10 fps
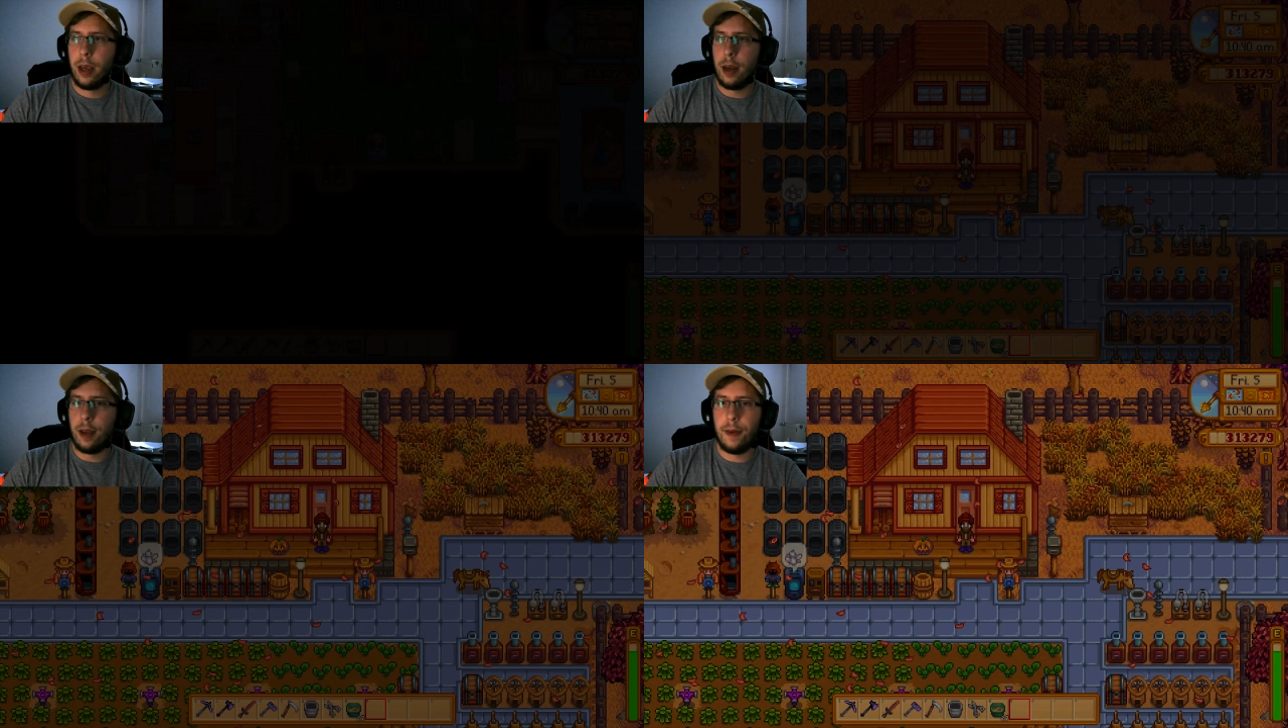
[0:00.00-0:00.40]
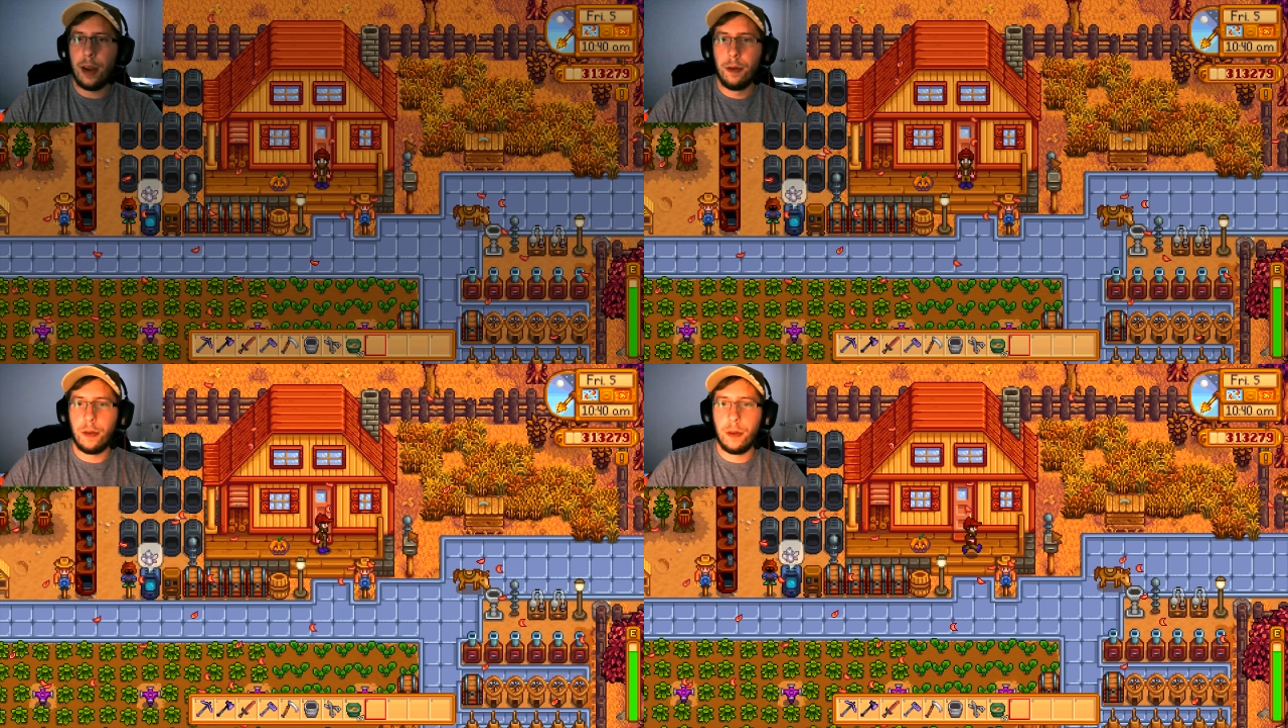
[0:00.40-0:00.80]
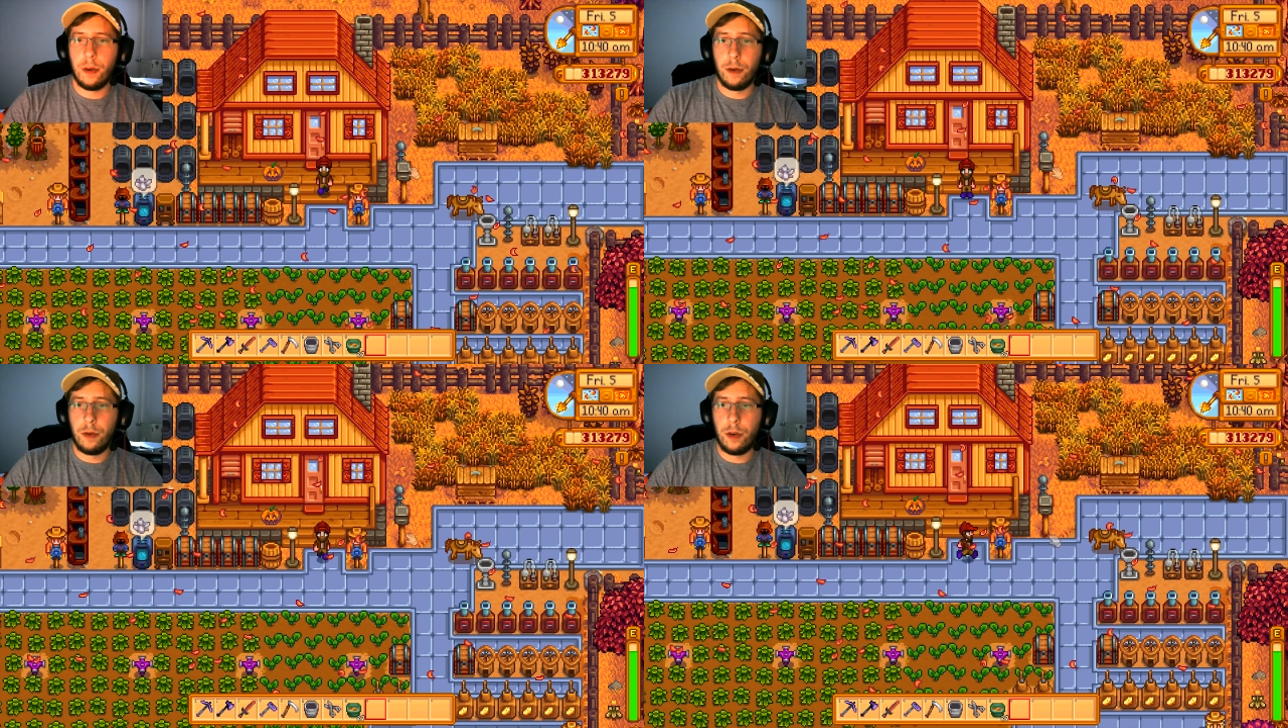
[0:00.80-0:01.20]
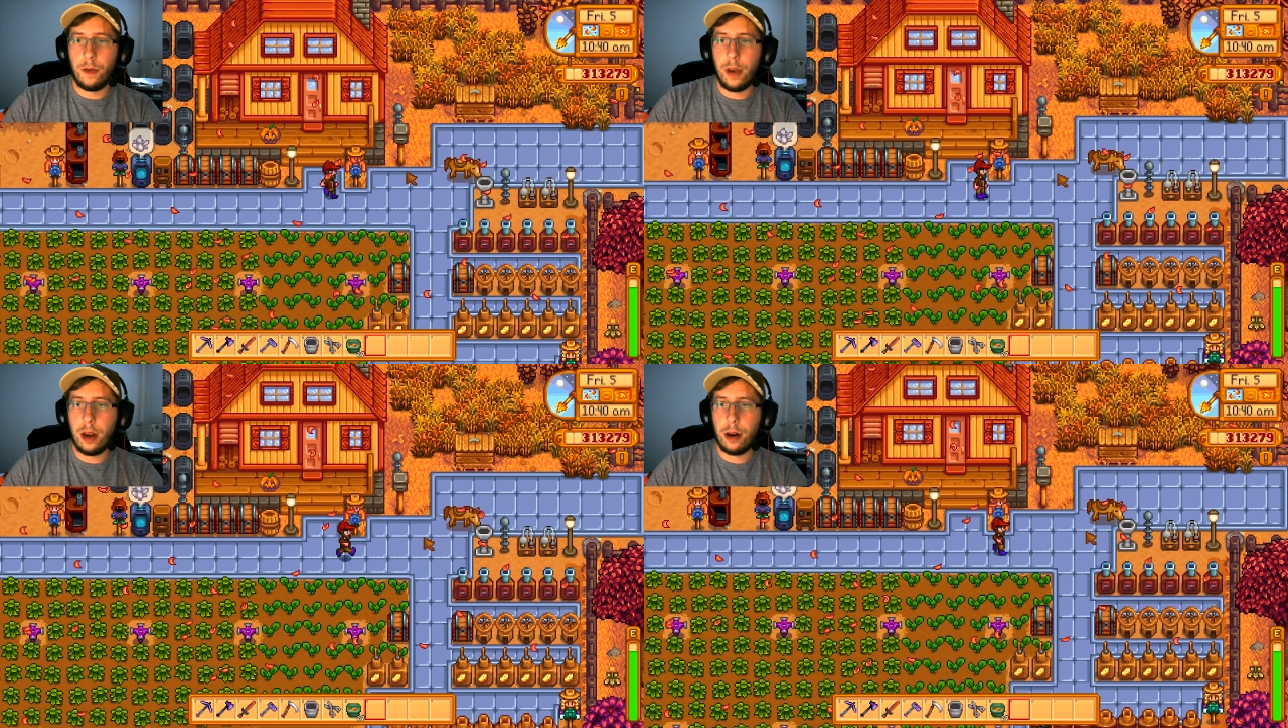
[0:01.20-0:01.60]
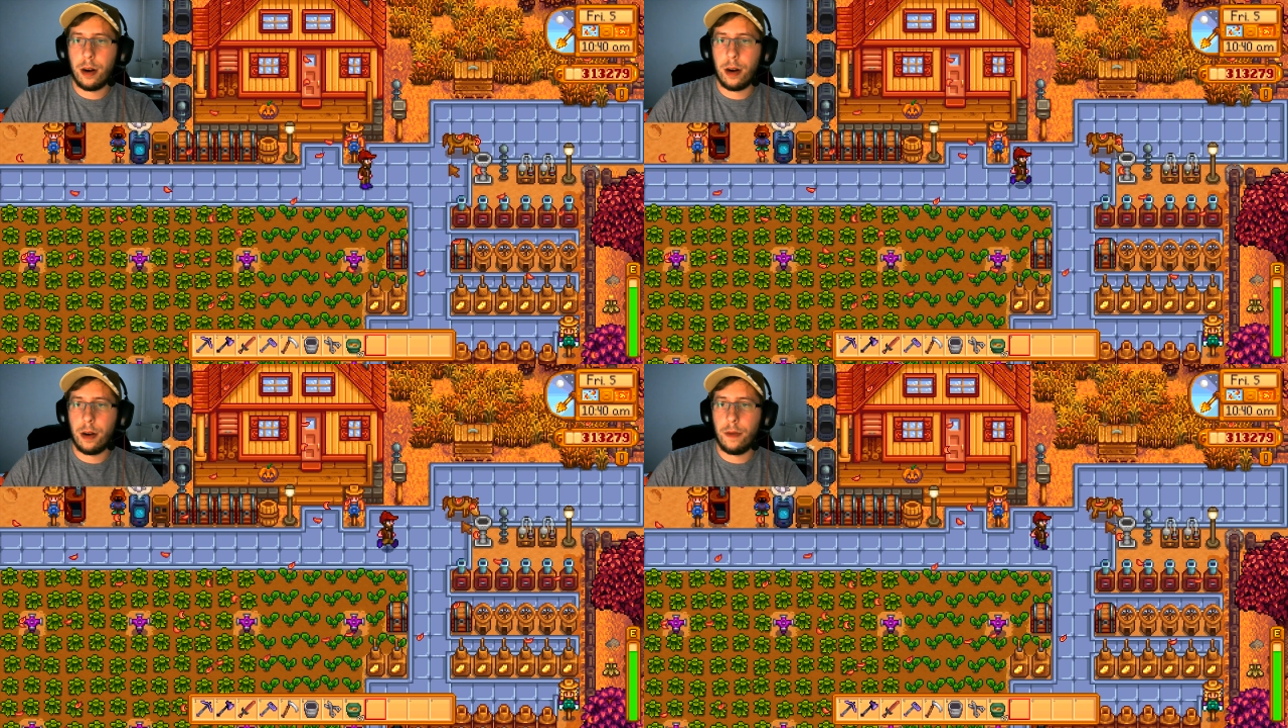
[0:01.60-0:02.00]
Die fehlen uns noch. Und wir
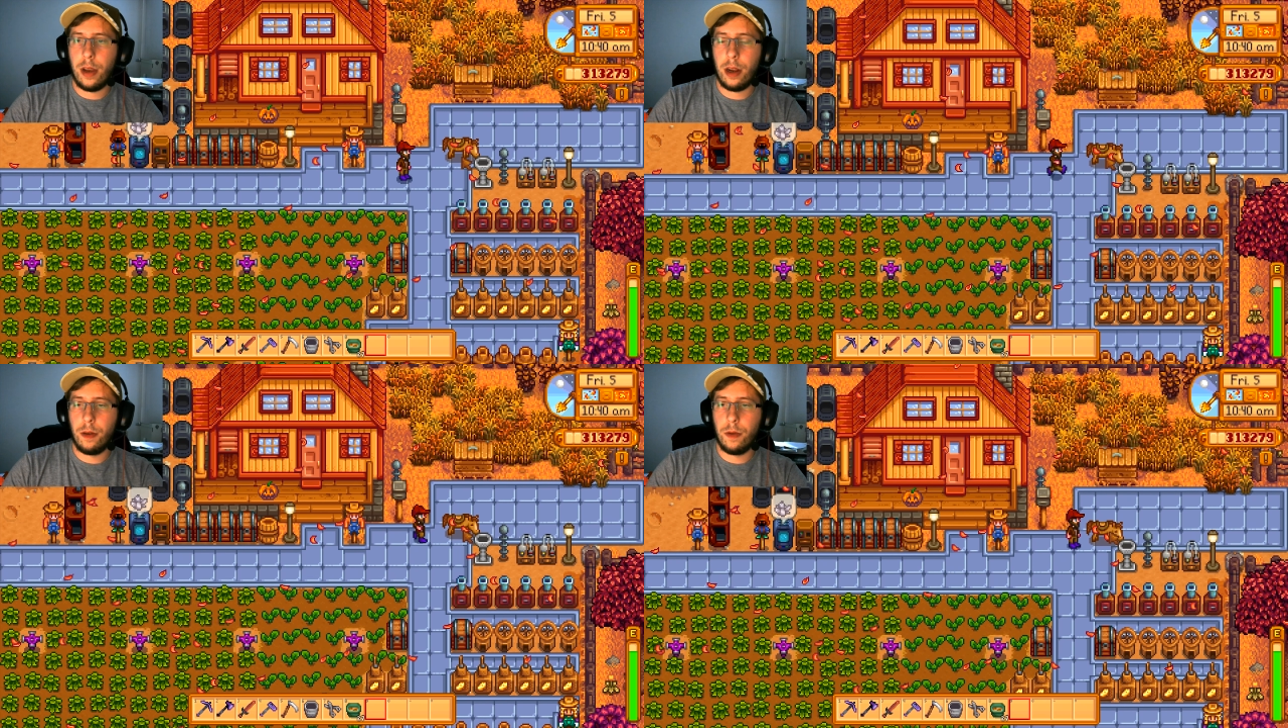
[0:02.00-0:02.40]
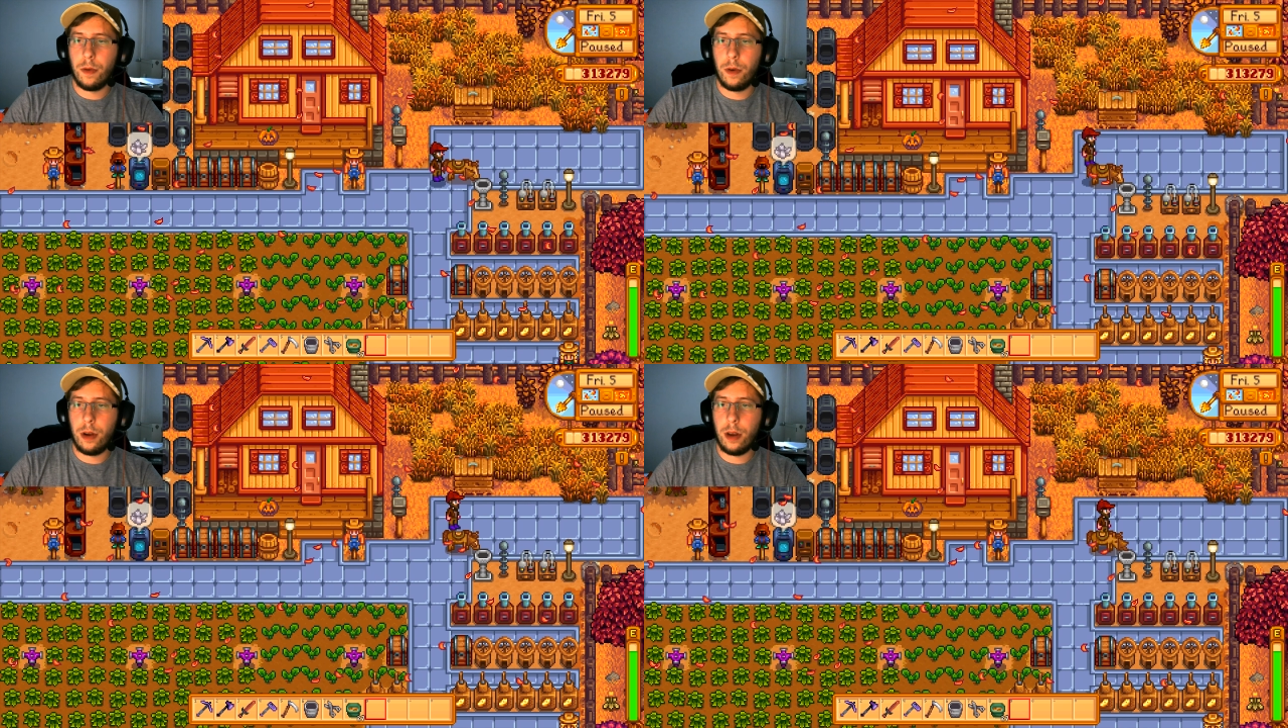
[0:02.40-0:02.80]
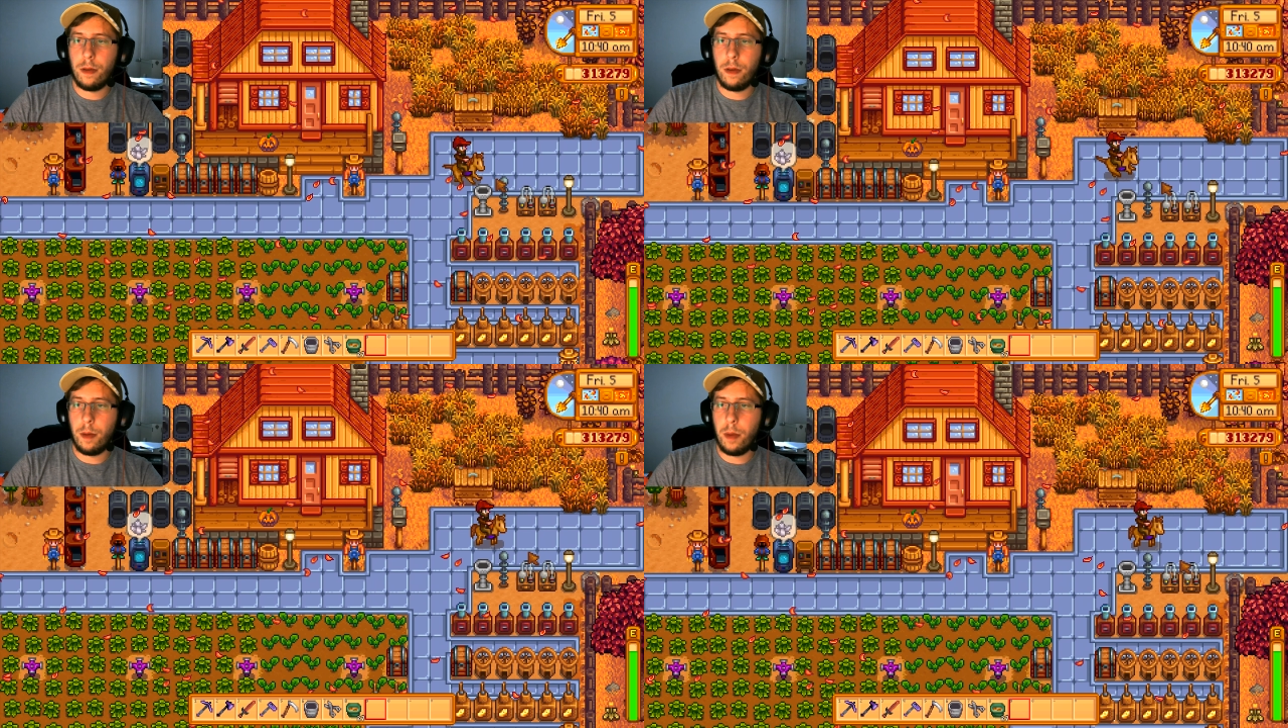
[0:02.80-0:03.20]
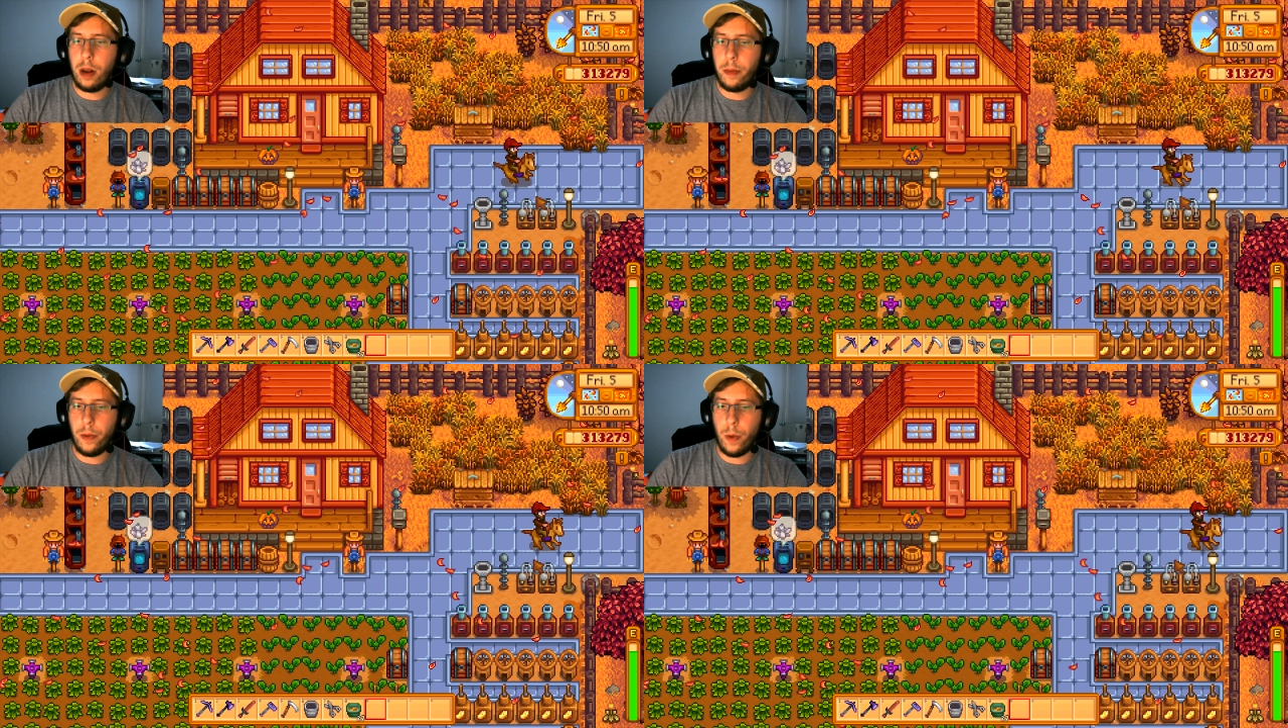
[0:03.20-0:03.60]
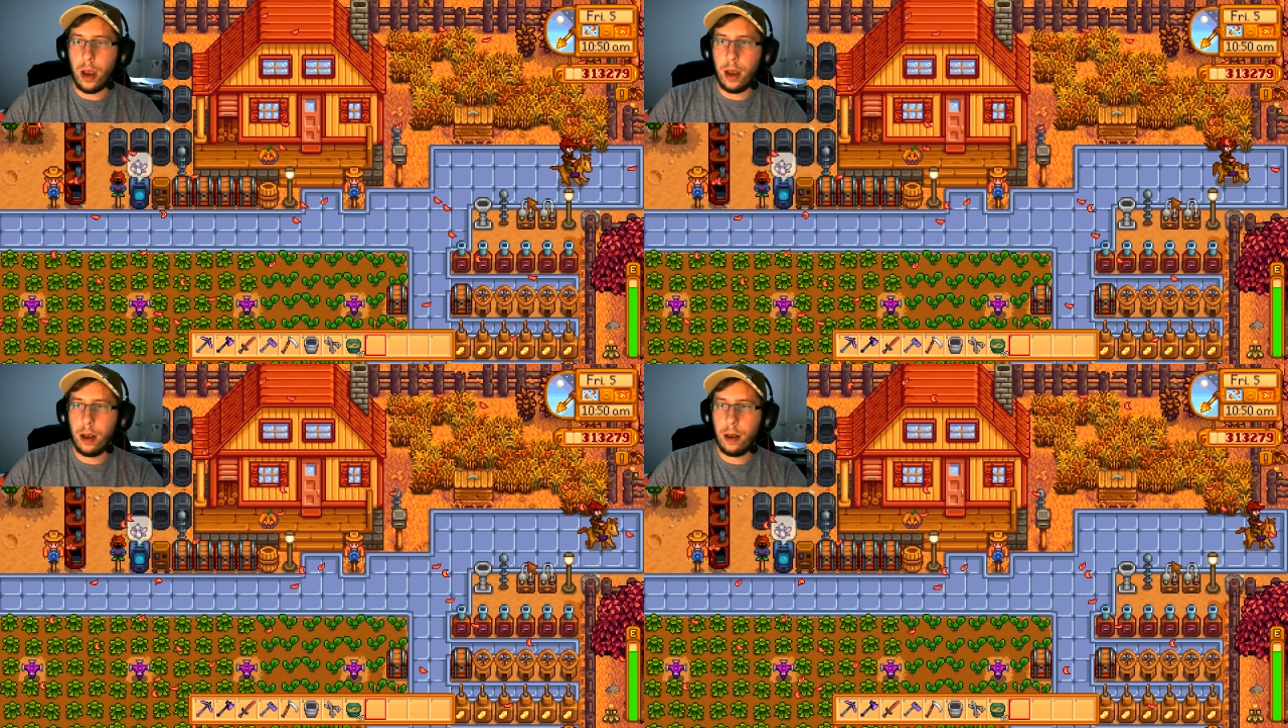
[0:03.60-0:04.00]
werden uns heute jetzt in die Mine
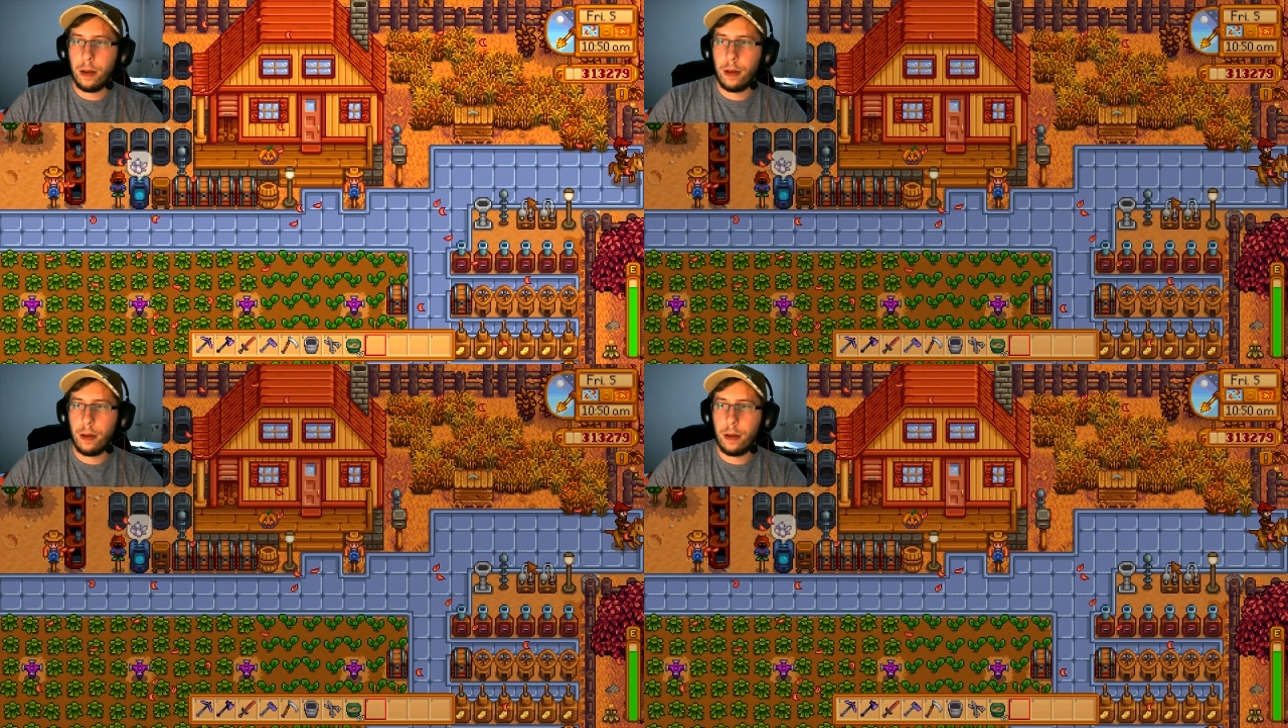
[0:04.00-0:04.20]
bewegen.